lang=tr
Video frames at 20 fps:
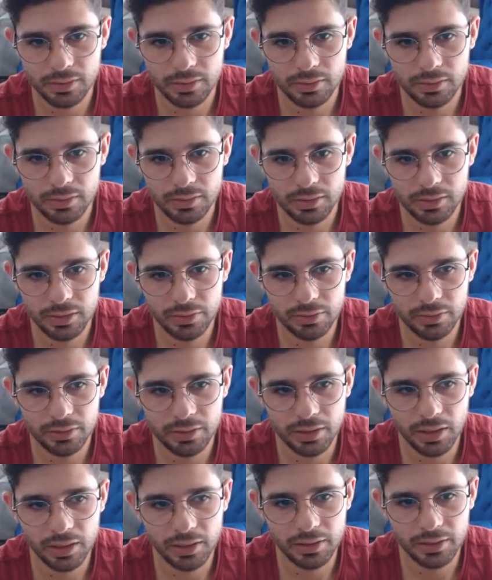
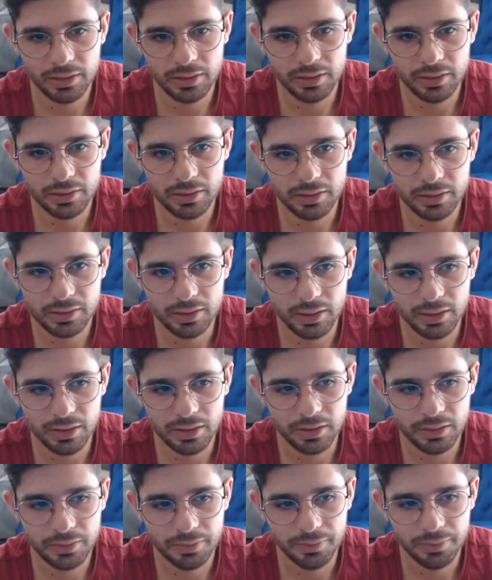Steven'da indirdi
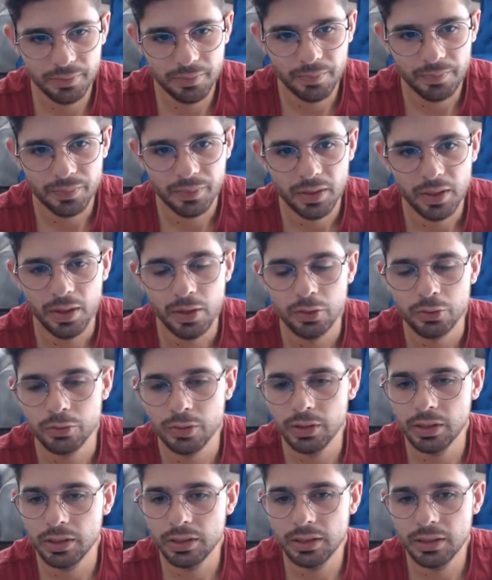sayılır.
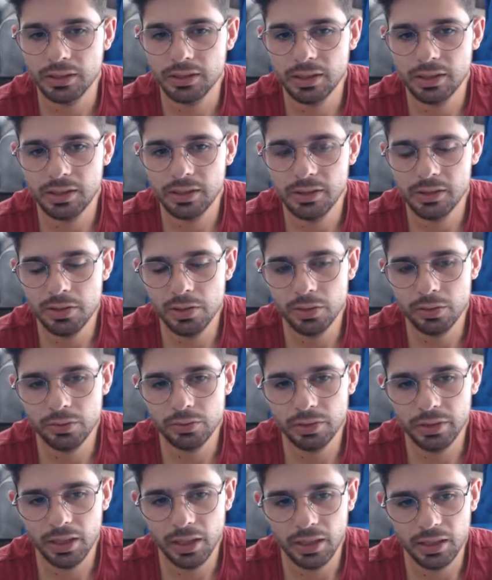Şu ana kadar 8 round
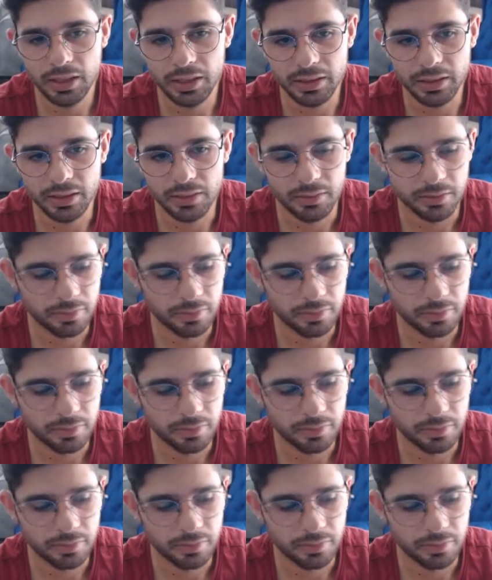ilerledi.